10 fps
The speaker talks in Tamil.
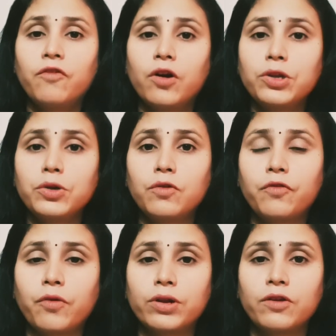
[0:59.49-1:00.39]
ஃபார்ட்டி டு
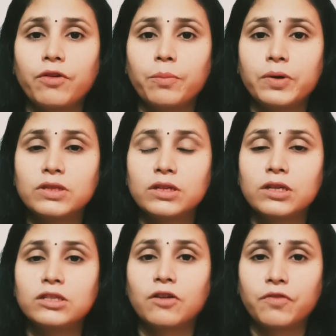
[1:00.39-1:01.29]
ஃபார்ட்டி ஃபைவ்
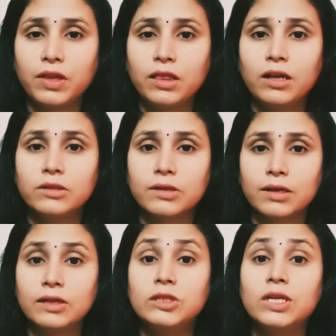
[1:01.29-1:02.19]
பர்சன்டேஜ் ஆஃப்
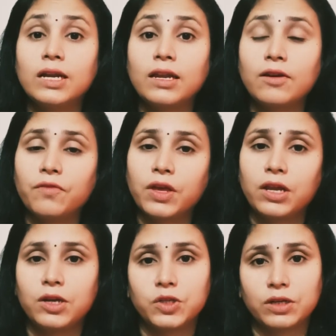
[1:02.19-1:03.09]
இந்தியன்ஸுக்கு ஜெனட்டிக்
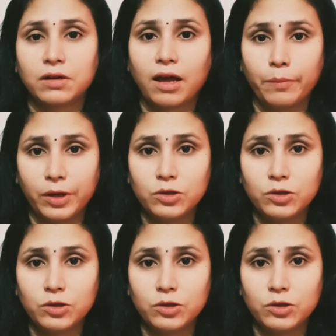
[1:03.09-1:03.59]
வேரியேஷன் அப்படின்னு